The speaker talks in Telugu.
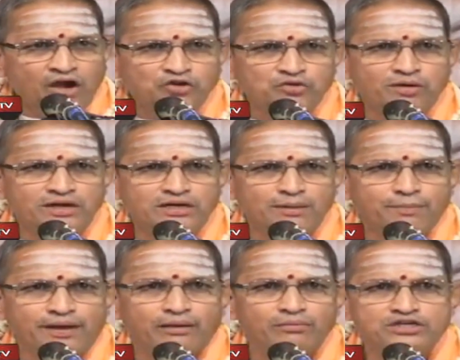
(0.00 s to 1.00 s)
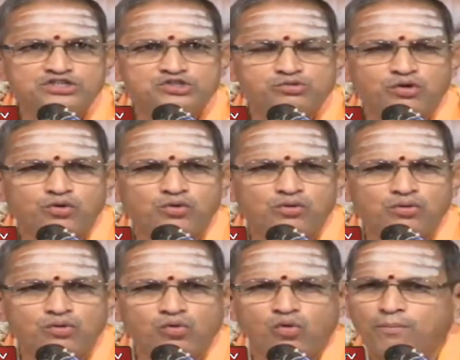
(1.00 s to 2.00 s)
అటువంటి పరమేశ్వరుడు
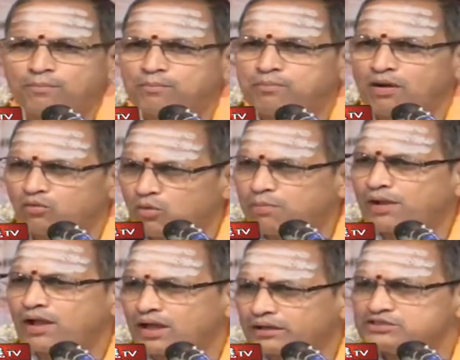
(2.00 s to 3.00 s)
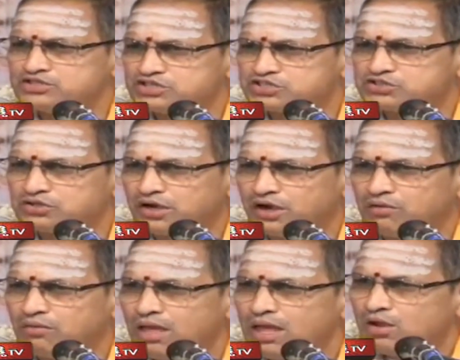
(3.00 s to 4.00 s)
గొప్ప ఉపకారం చేస్తున్నాడు
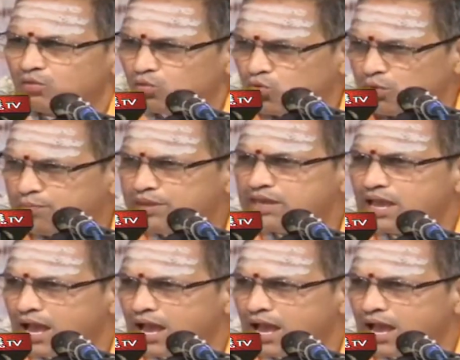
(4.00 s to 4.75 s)
ఊపిరి